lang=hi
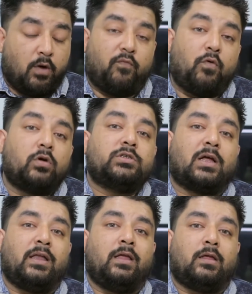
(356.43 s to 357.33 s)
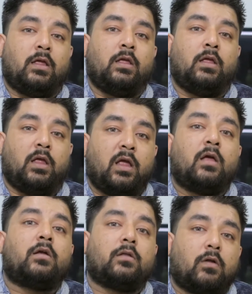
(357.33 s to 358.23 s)
वो यानी कि
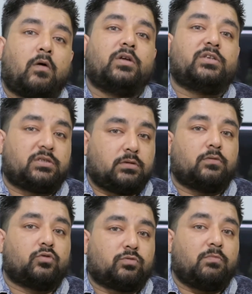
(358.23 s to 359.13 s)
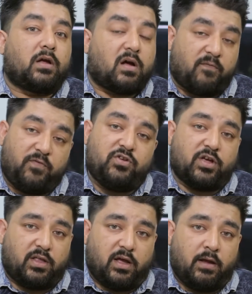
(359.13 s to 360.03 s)
एयर नॉइस उसमें काफ़ी
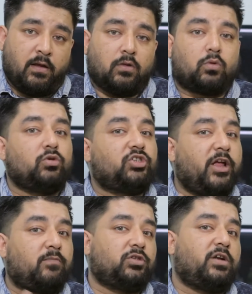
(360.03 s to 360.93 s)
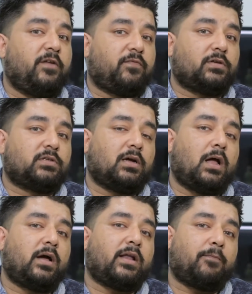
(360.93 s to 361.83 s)
ज़्यादा है तो ये मुझे डिफरेंस लगा
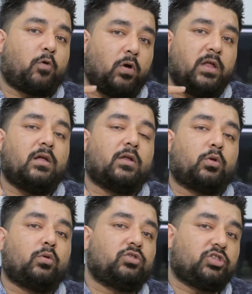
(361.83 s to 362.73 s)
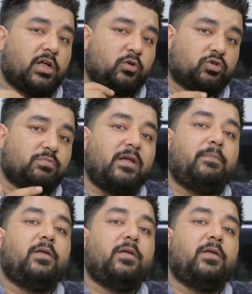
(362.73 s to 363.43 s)
अगर आप कॉलिंग करते हो तो शायद उसमें